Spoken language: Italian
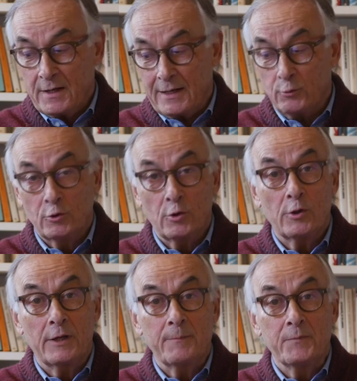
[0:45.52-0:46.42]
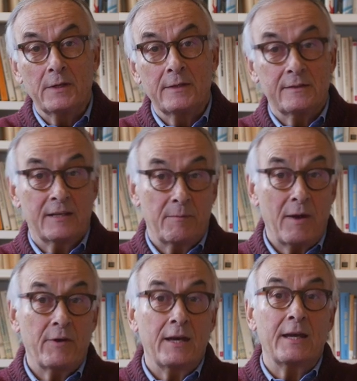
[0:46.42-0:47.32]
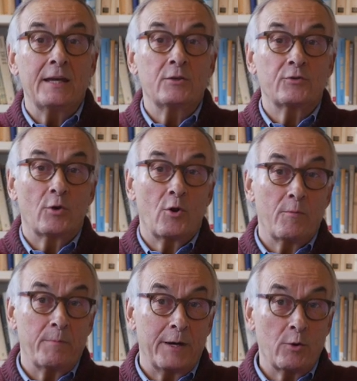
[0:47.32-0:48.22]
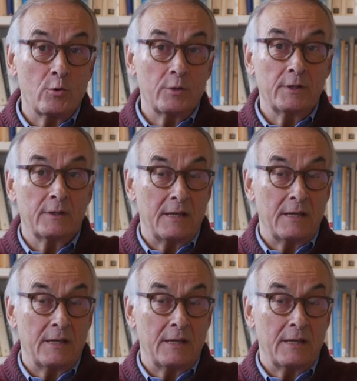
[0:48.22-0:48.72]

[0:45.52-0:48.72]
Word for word: L'autore si chiamava Enzo Comparoni,